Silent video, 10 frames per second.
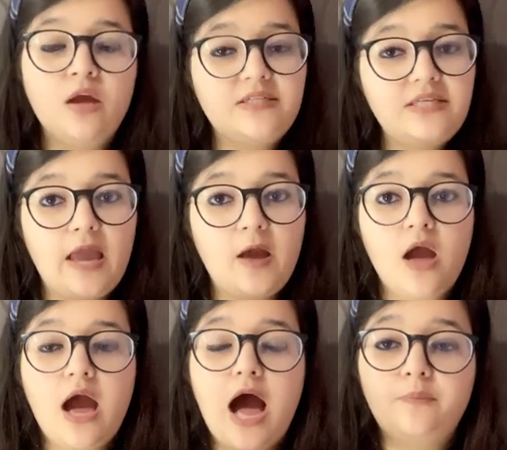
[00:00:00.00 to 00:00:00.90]
ठीक है
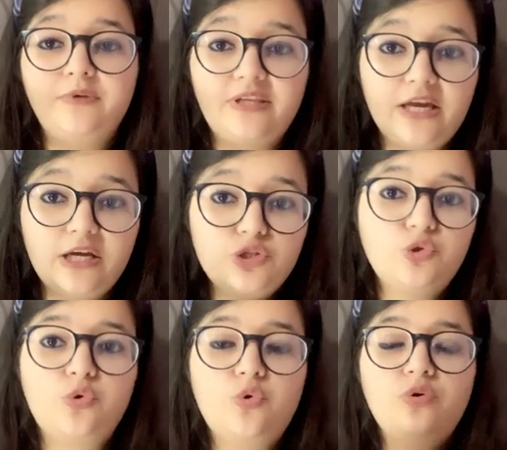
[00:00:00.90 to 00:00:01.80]
अब ये जो
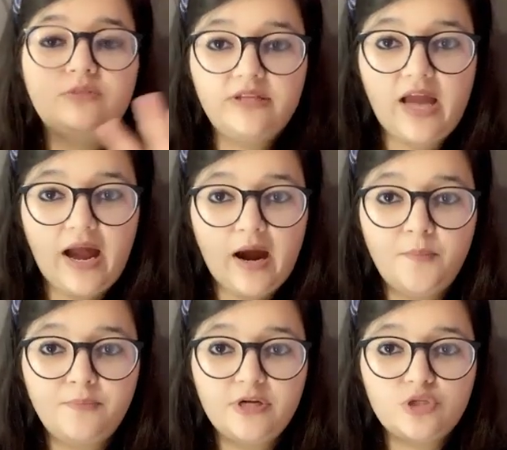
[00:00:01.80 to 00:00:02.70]
दोनों
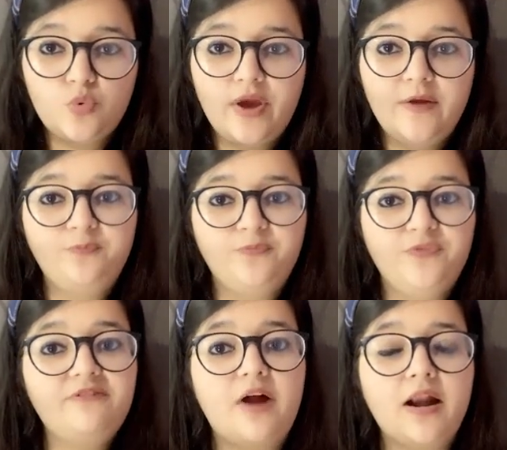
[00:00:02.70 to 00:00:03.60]
अमेंडमेंट्स हुए ये
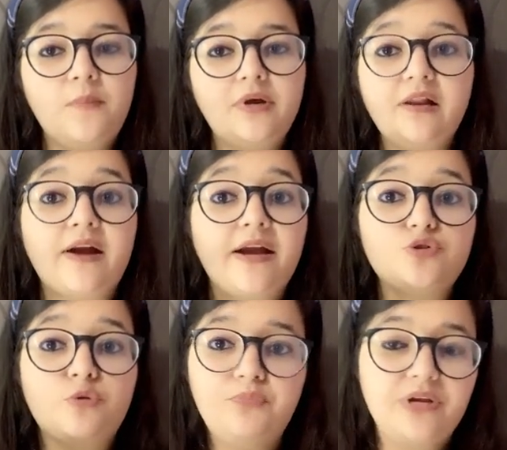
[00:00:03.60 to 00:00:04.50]
फंडामेंटल राइट्स
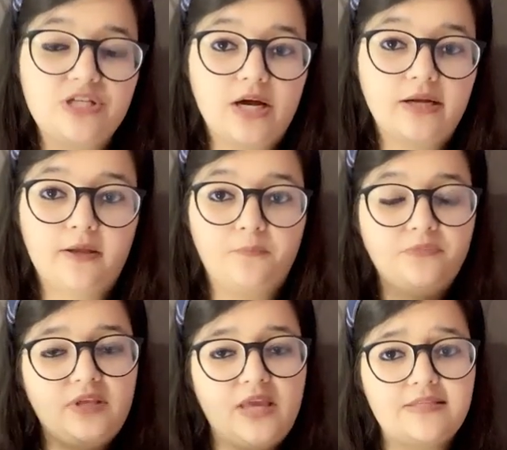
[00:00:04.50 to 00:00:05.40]
को ब्रीच करते हैं
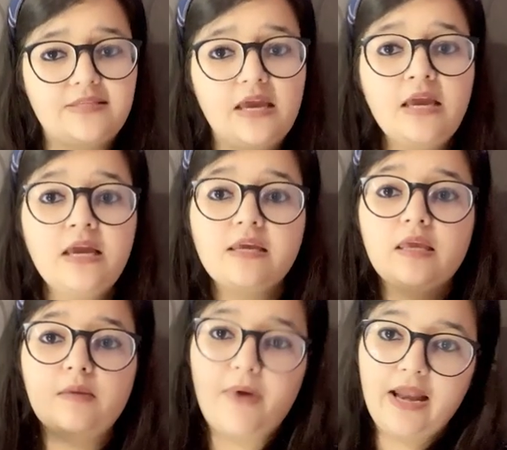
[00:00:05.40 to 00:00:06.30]
कैसे कि
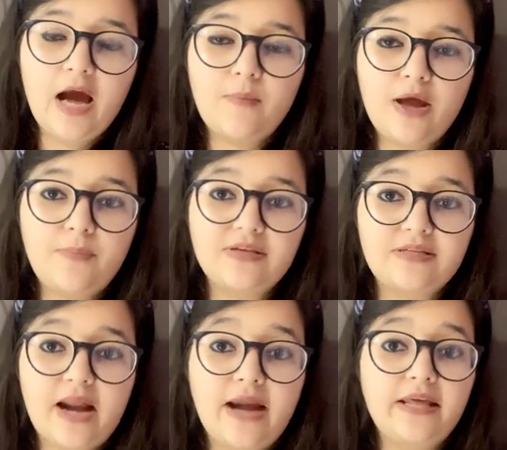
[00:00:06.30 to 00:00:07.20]
पहले हमारे पास
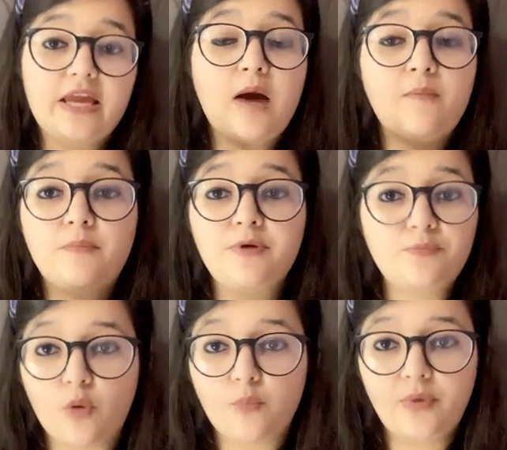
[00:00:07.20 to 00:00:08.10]
राइट है कि हम अपनी
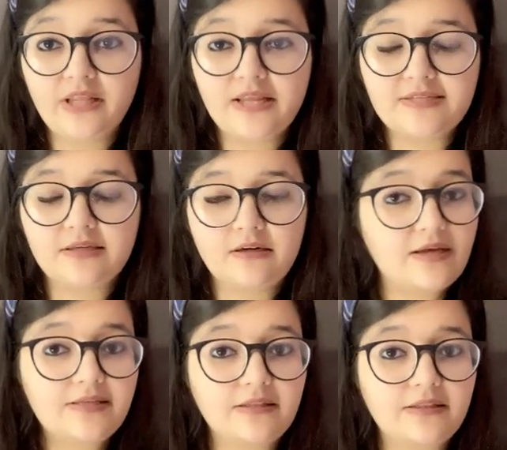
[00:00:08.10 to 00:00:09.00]
प्रॉपर्टी ले
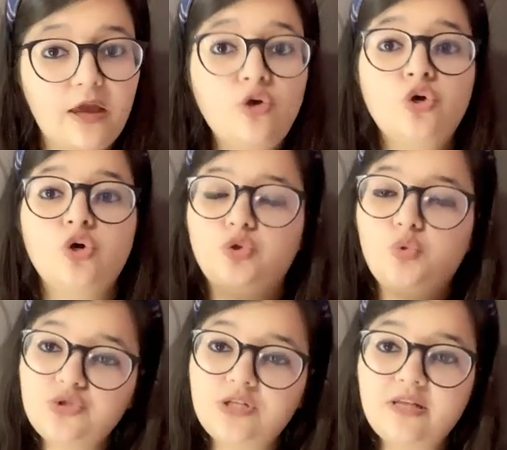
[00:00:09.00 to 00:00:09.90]
रख सकते हैं
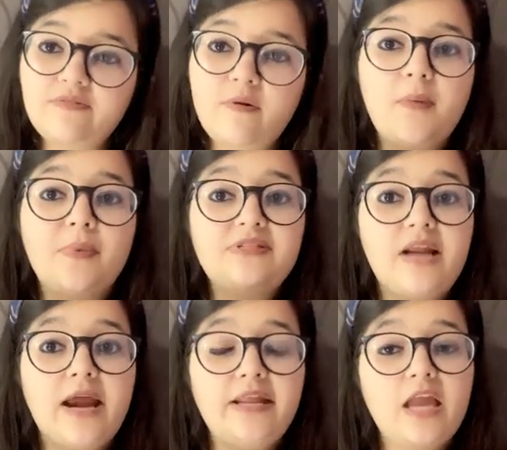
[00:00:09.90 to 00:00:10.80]
दूसरी तरफ हमारे पास
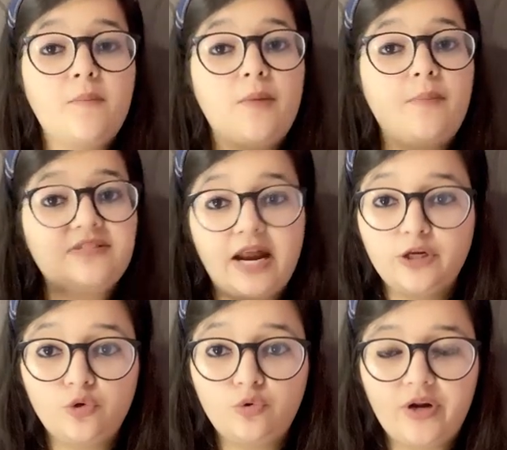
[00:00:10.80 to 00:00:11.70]
राइट है कि हमारे पास
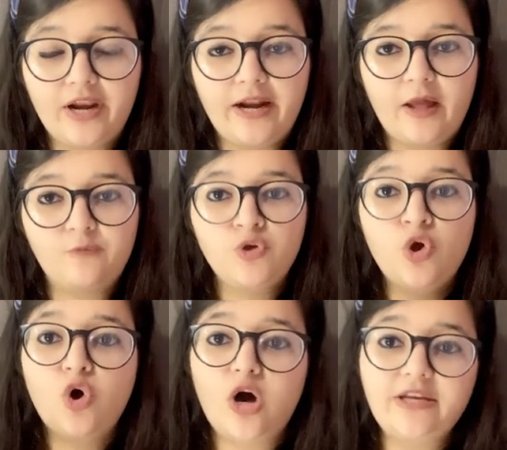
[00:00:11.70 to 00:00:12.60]
राइट टू ट्रेड है
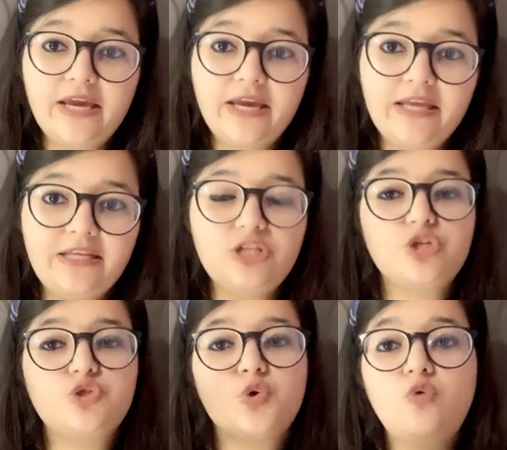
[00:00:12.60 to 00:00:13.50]
और ये इन्हीं
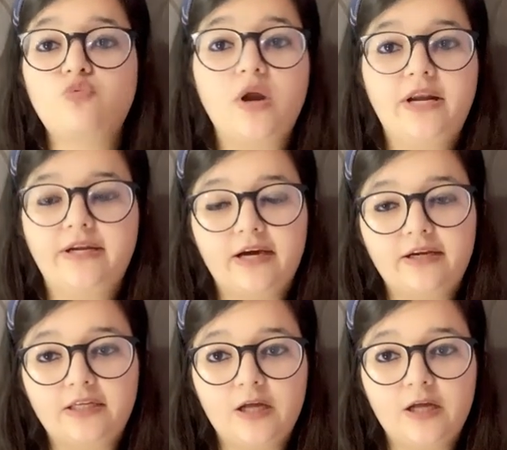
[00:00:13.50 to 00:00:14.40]
चीज़ों को वॉयलेट कर
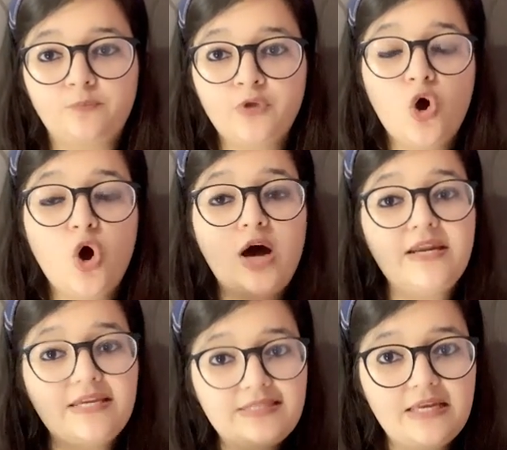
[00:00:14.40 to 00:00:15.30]
रहा था और
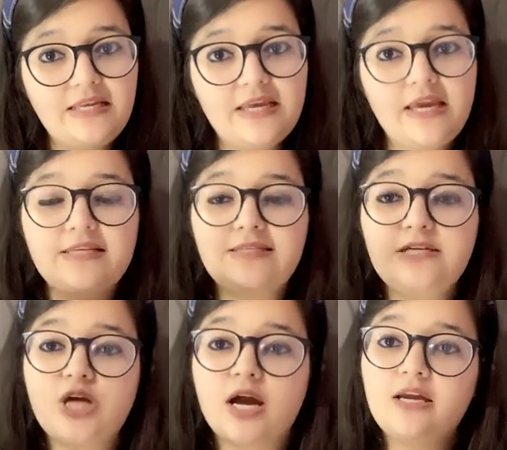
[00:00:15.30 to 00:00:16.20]
इसीलिए इसे
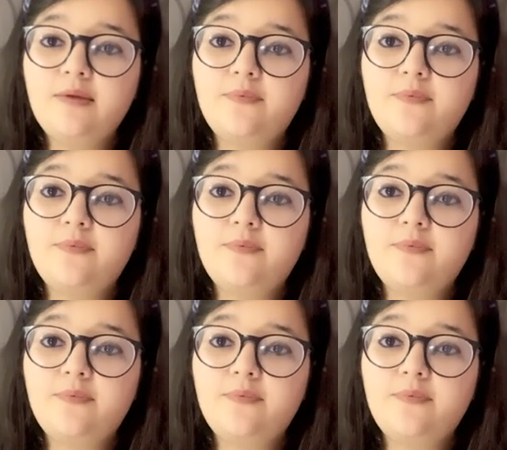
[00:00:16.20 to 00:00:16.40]
शंकरी